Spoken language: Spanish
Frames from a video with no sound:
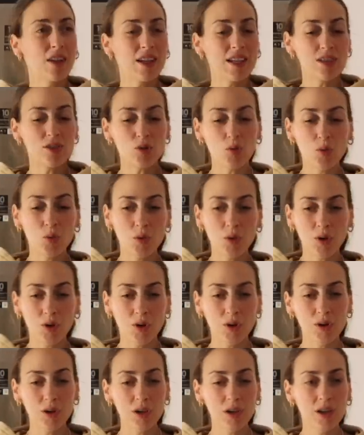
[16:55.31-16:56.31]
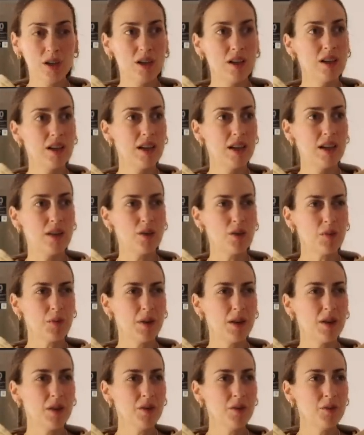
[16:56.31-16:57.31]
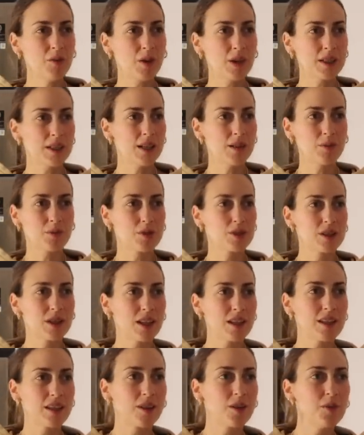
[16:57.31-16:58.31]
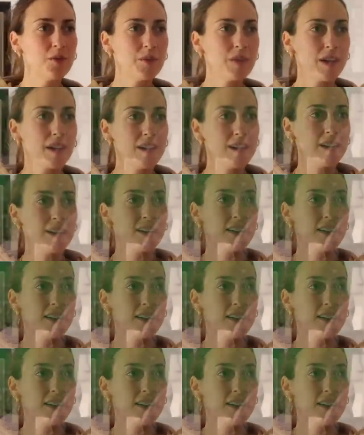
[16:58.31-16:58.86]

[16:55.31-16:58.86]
que es un haul enorme, ¿no? Nunca tenemos tanta compra.